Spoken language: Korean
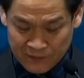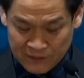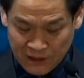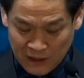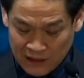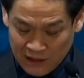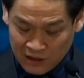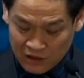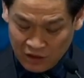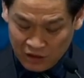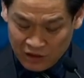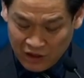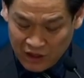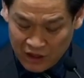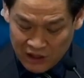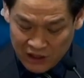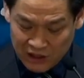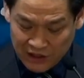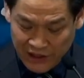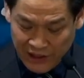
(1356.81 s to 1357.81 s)
자, 그런데
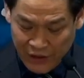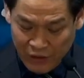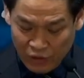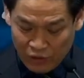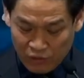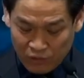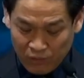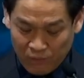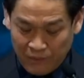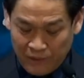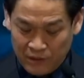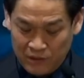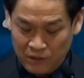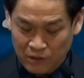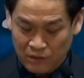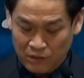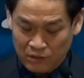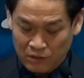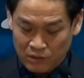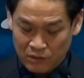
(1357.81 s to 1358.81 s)
이 내용을
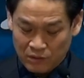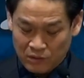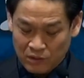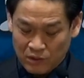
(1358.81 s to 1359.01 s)
보면요.